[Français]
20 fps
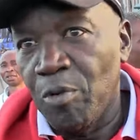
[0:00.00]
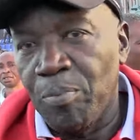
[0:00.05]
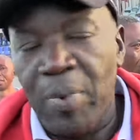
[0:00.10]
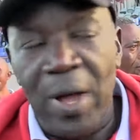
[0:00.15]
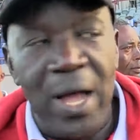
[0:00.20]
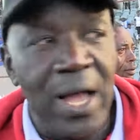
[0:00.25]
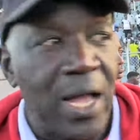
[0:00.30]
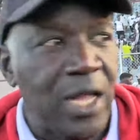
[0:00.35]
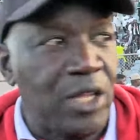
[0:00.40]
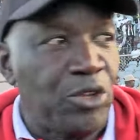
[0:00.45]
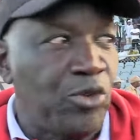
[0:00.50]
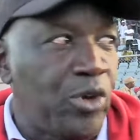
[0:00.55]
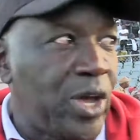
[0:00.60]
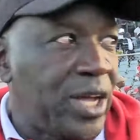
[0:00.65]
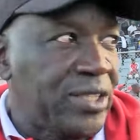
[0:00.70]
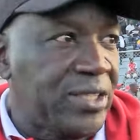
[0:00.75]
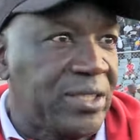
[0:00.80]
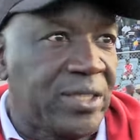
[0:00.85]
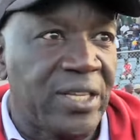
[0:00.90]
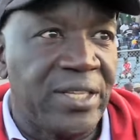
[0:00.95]
faut pas lui
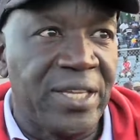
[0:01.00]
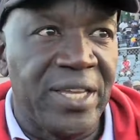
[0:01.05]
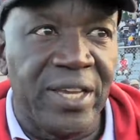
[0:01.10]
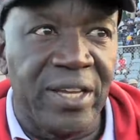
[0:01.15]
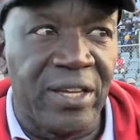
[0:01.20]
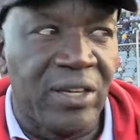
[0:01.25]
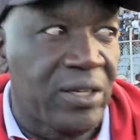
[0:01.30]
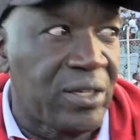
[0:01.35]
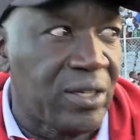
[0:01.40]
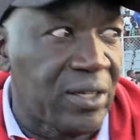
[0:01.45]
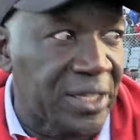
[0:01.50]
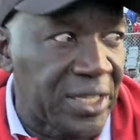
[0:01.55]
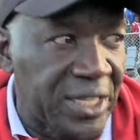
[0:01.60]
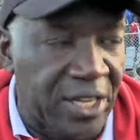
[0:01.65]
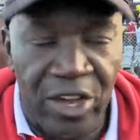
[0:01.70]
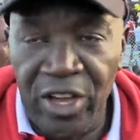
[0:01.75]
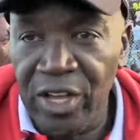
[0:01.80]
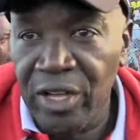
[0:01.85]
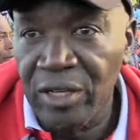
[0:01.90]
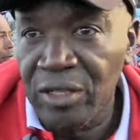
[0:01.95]
en tenir euh,
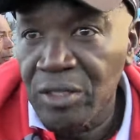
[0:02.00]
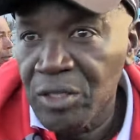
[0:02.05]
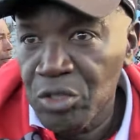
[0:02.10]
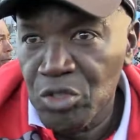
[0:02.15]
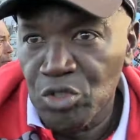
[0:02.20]
rigueur.